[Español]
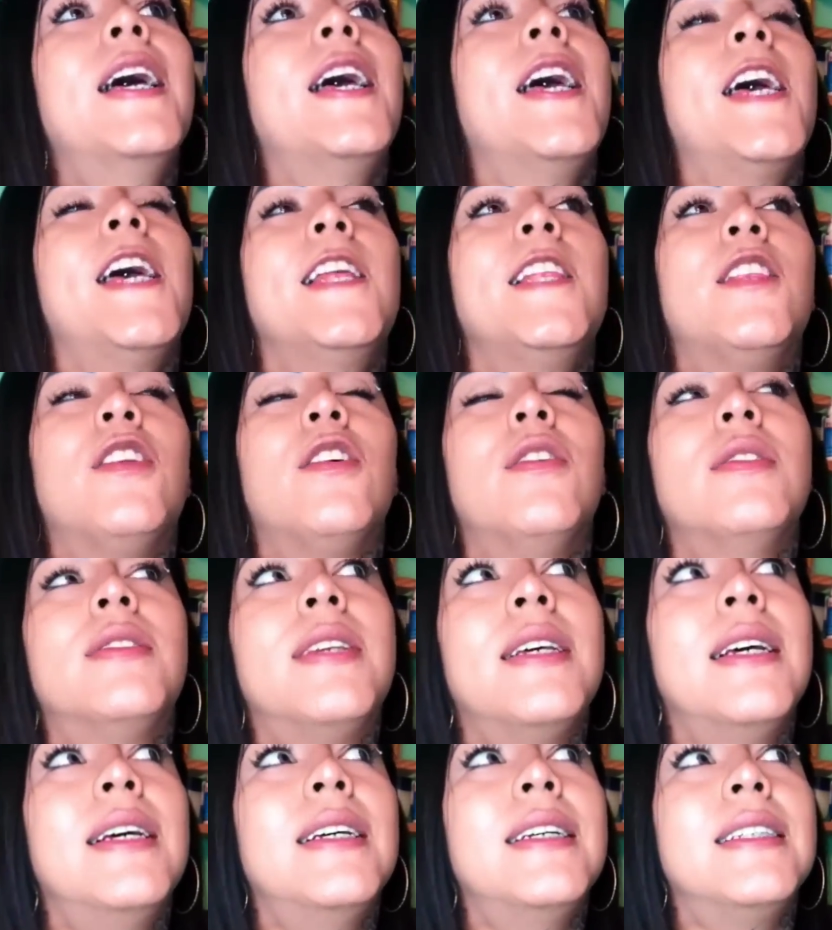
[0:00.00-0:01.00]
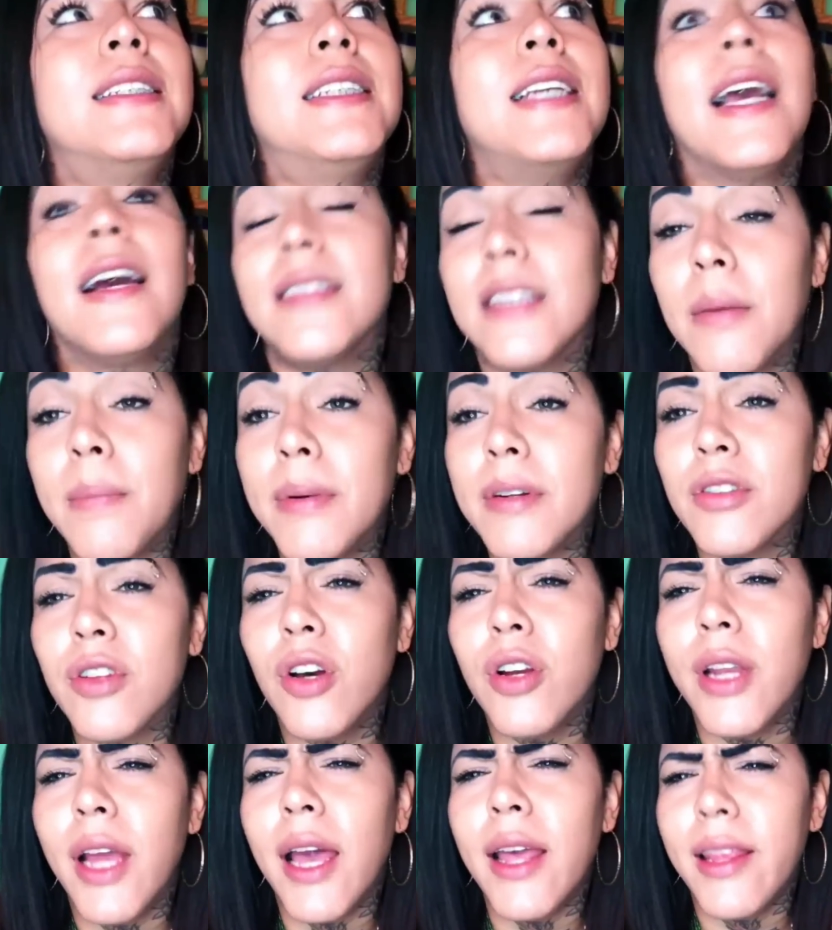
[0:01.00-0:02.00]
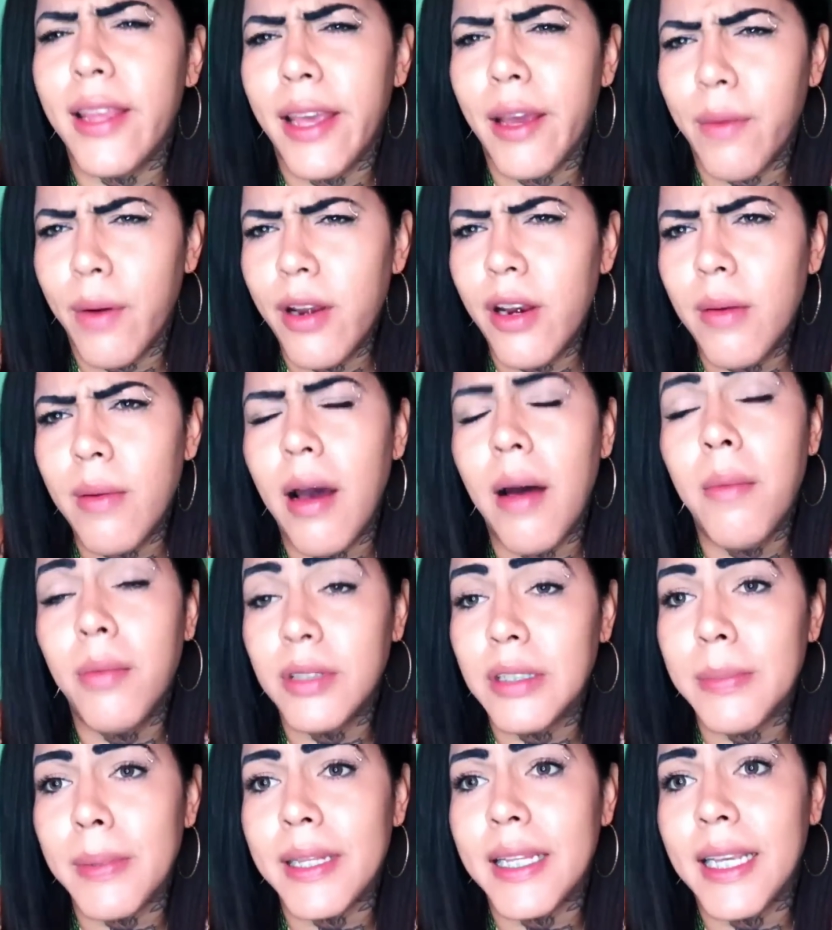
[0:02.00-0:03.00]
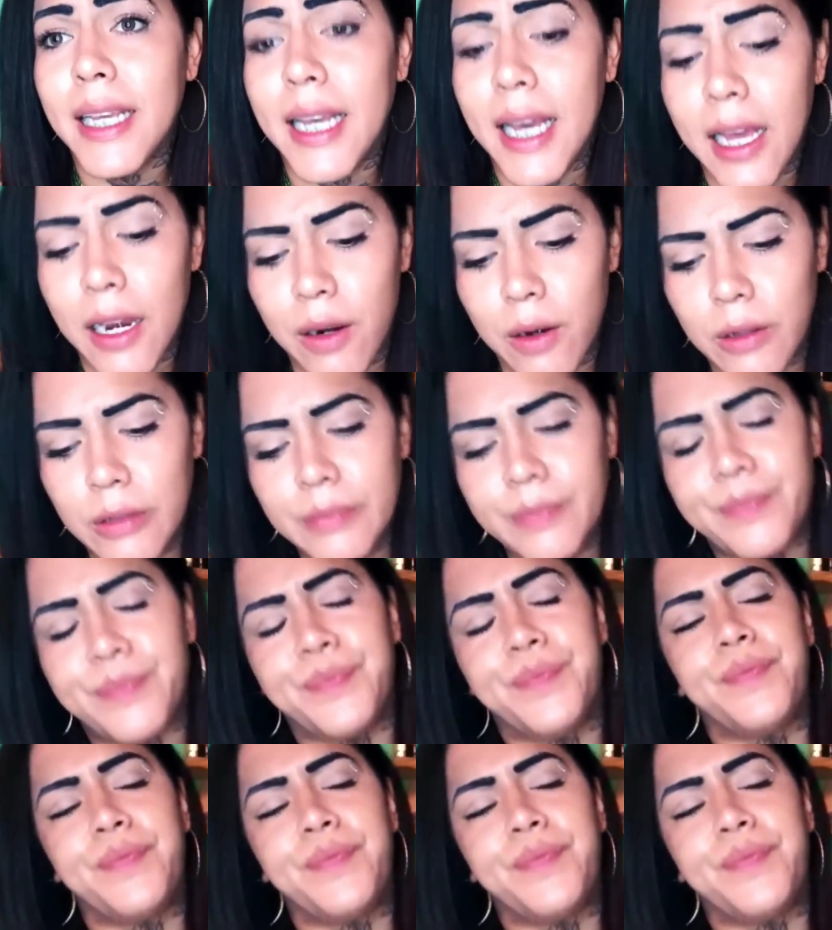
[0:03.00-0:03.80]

Entonces llega esta persona y dije, bueno, vamos a platicar, ¿no?